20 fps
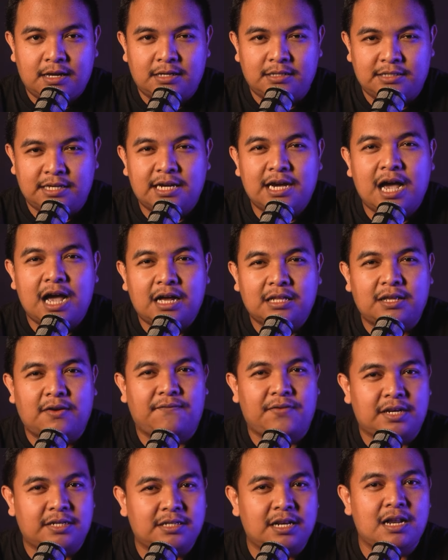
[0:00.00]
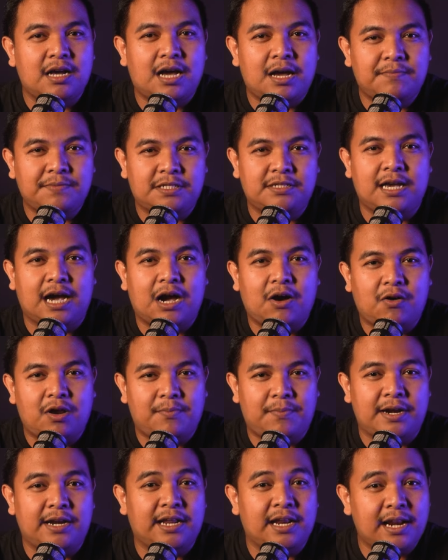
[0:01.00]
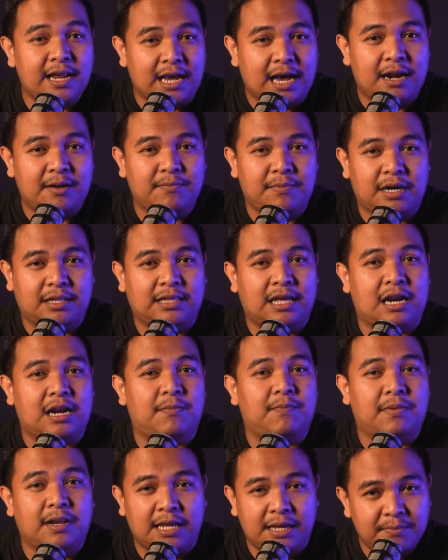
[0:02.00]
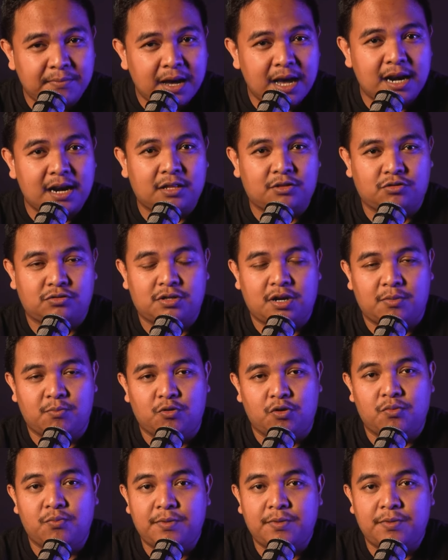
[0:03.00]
Jika akta versi lengkap sejak awal pendirian bertarif Rp500.000,